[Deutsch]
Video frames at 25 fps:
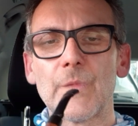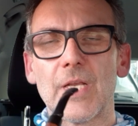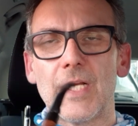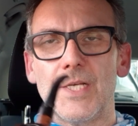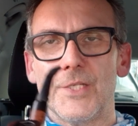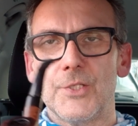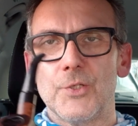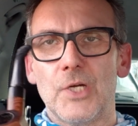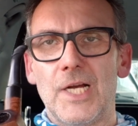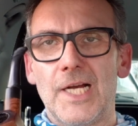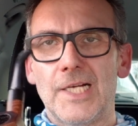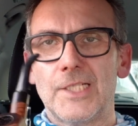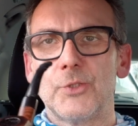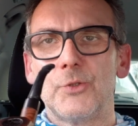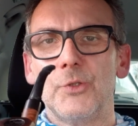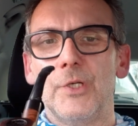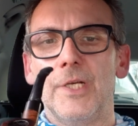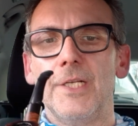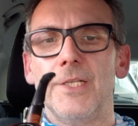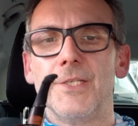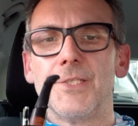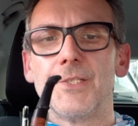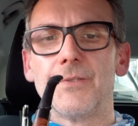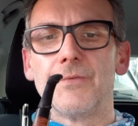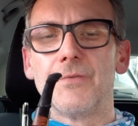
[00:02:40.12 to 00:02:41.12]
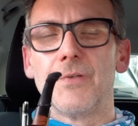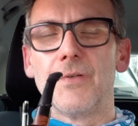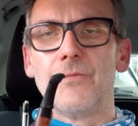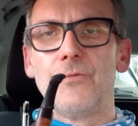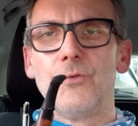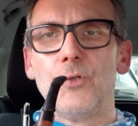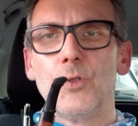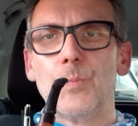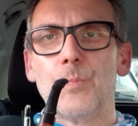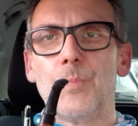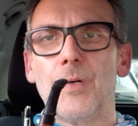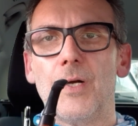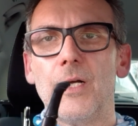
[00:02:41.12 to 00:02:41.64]
Also aktuell ist er
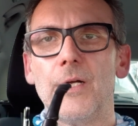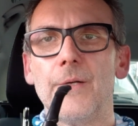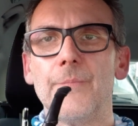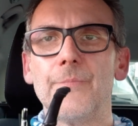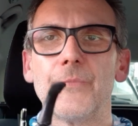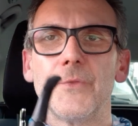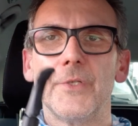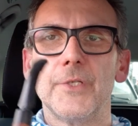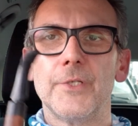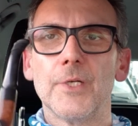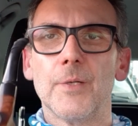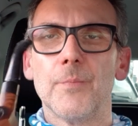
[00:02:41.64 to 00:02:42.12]
verfügbar. Ich